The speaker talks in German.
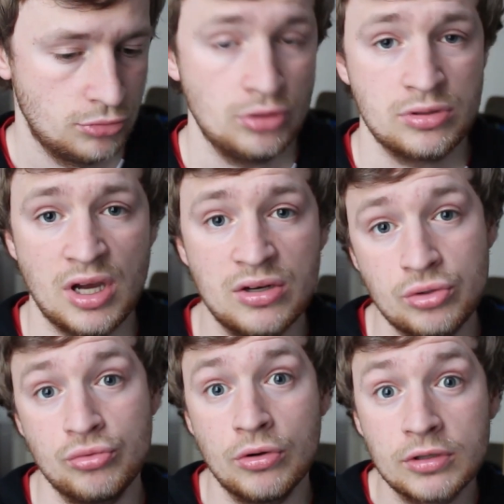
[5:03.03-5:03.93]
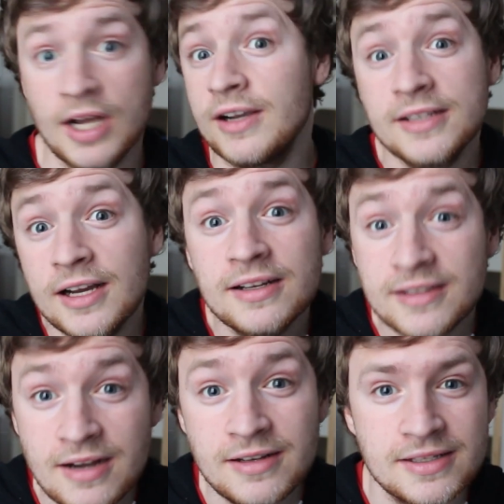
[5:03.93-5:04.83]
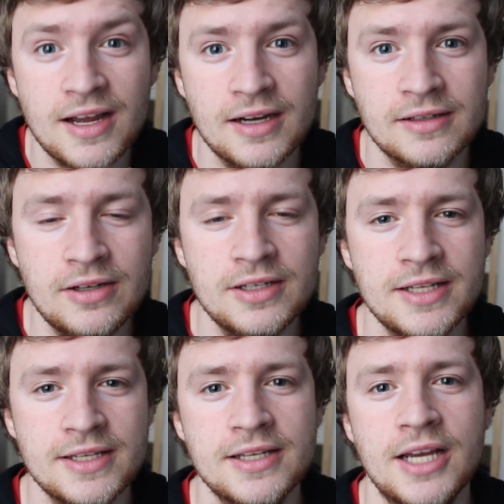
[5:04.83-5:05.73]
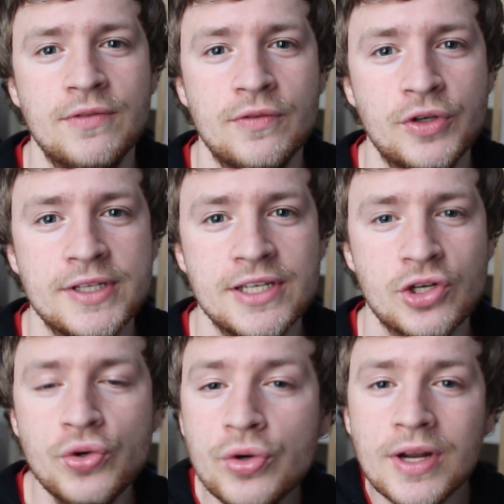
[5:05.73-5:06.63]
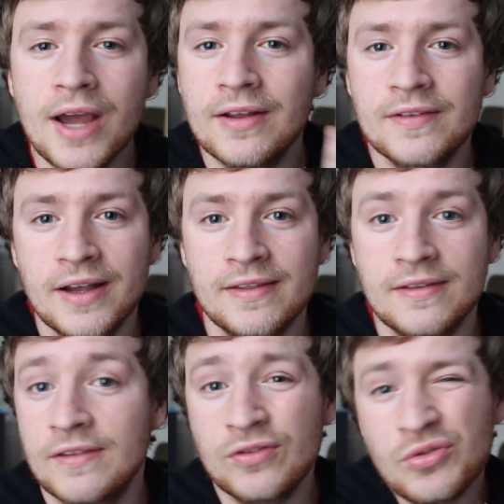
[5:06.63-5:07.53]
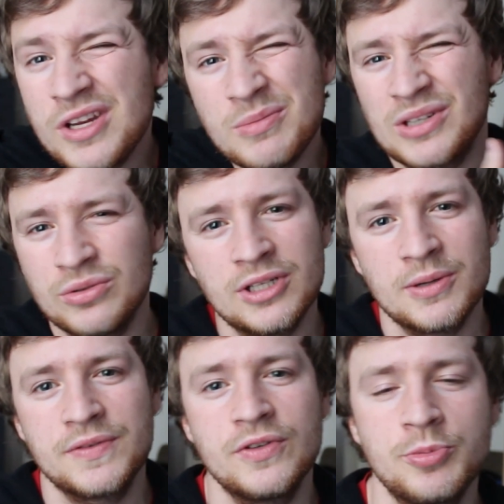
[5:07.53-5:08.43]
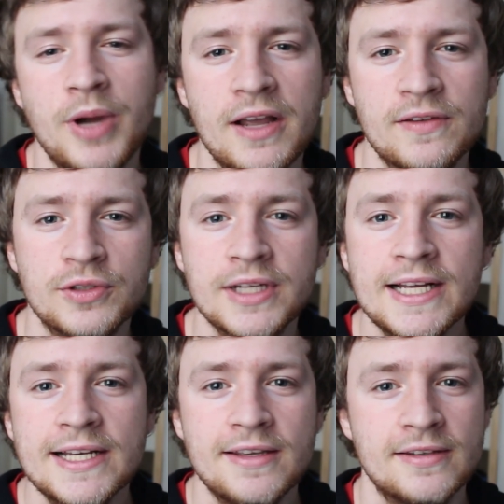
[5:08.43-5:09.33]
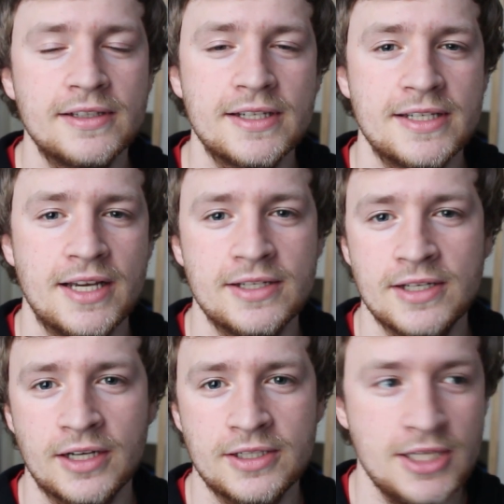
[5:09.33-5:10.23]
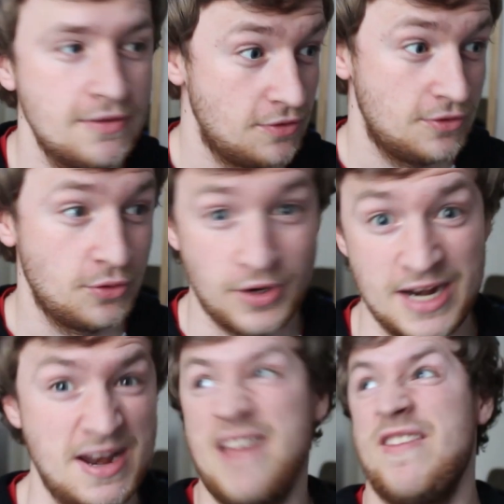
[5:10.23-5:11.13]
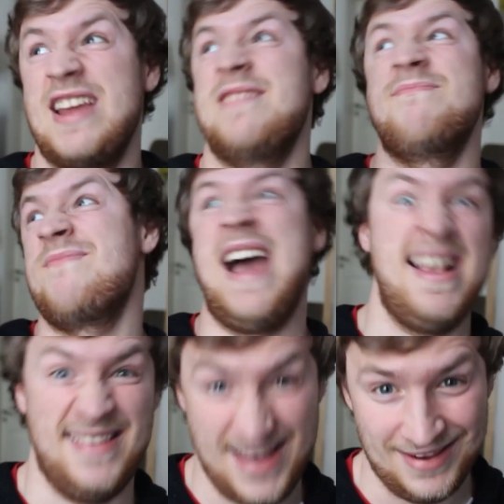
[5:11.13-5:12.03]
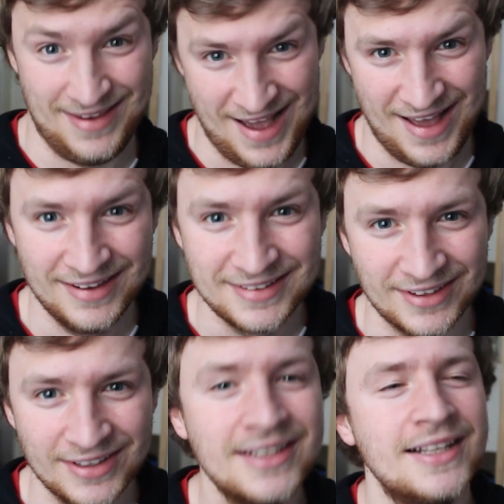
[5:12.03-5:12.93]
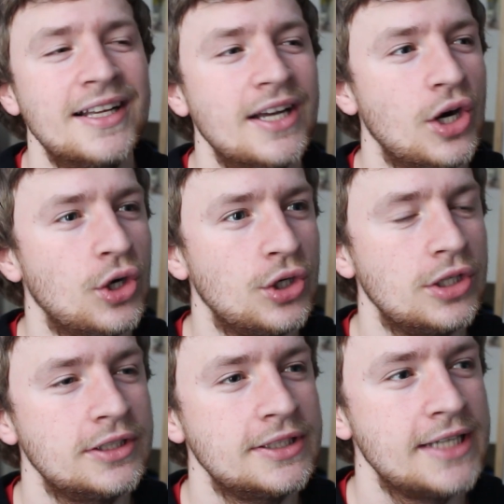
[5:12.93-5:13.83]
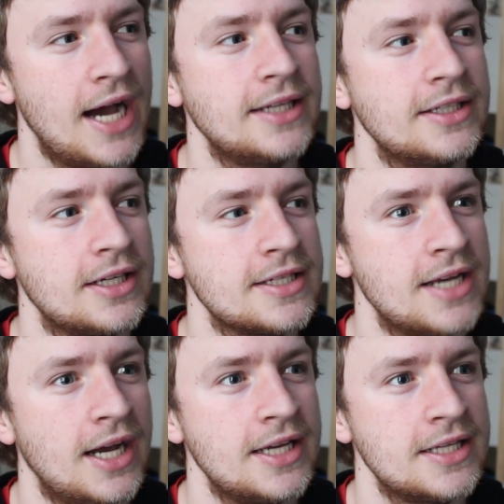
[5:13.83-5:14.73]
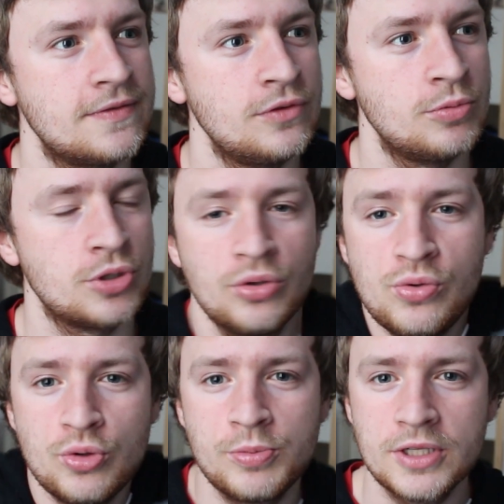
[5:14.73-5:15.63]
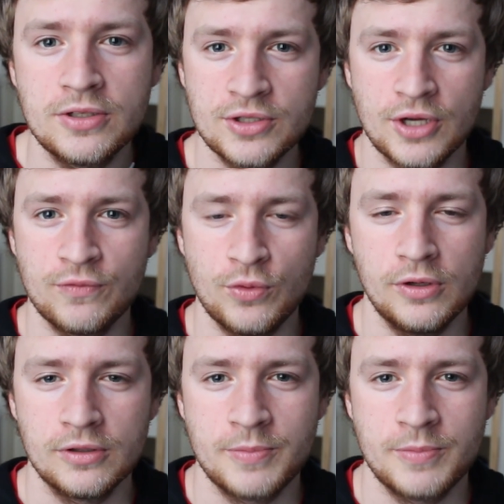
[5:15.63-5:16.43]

Sonst kann ich nur Danke, Danke, Danke sagen. Na, ne? die letzte Zeit war wirklich sehr schön. Einerseits, das Stream macht unglaublich viel Spaß und ihr seid da sehr interaktiv und oder in, einfach in Massen da. Na? Ne? Und andererseits fühle ich mich auch YouTube-technisch sehr wohl.